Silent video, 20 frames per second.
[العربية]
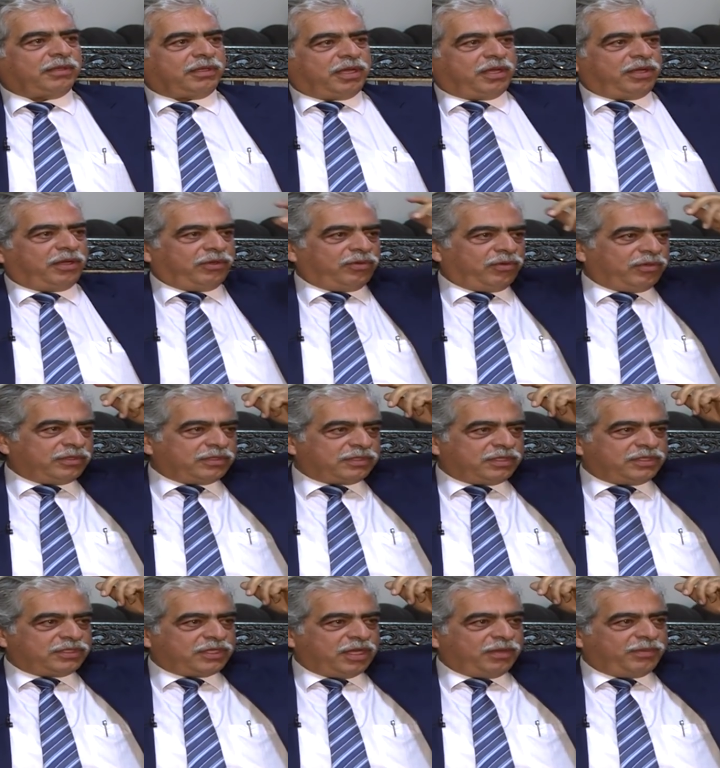كان عنده
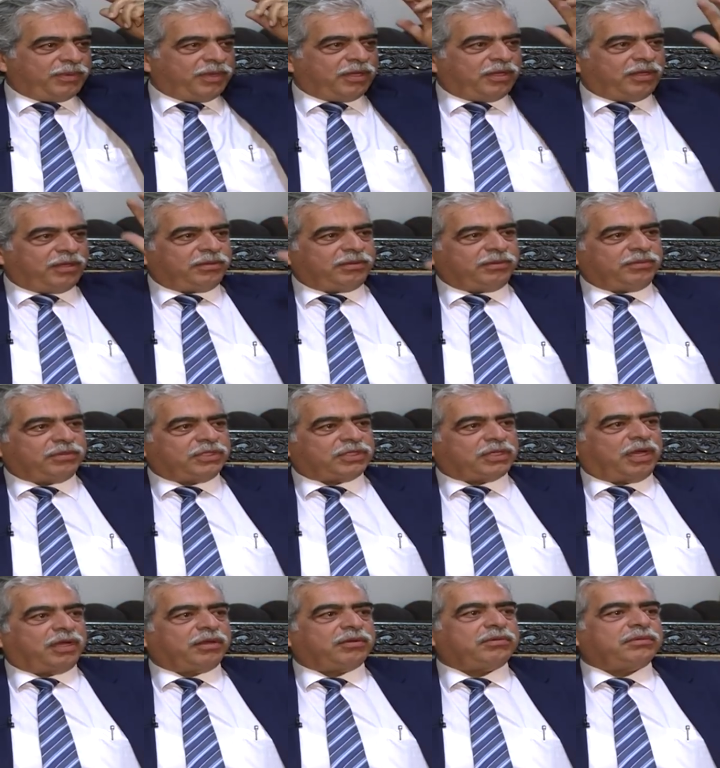خصله شيبه هون
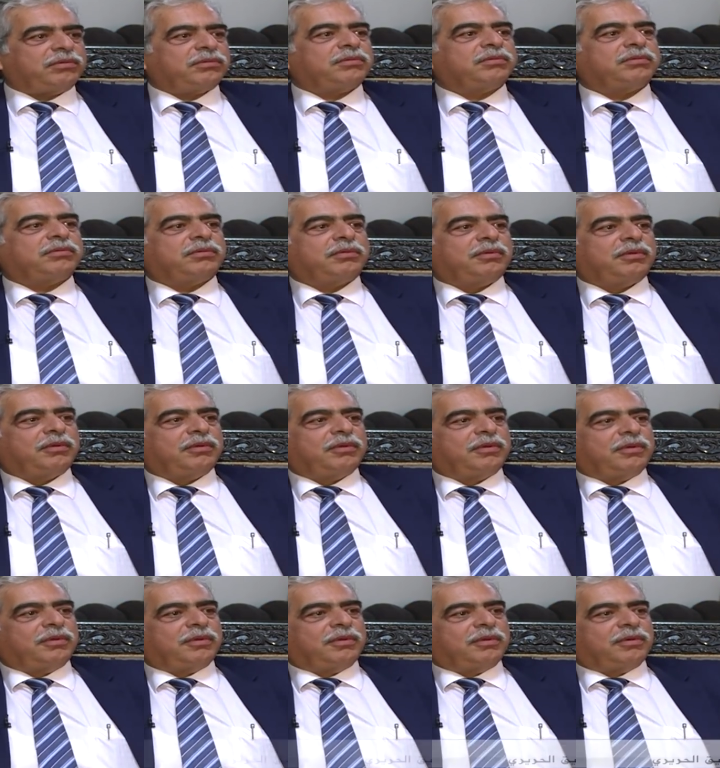بشعره
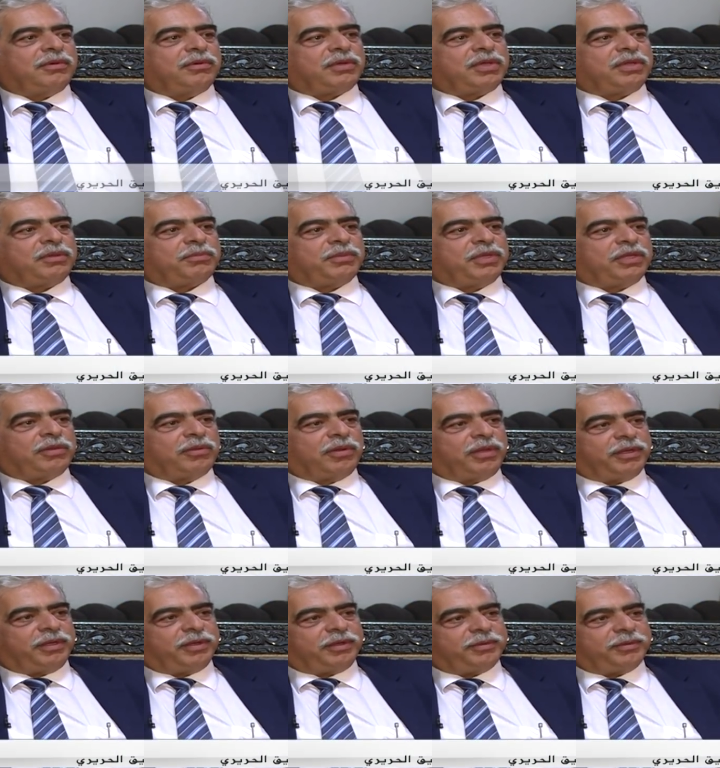وكنت مثله انا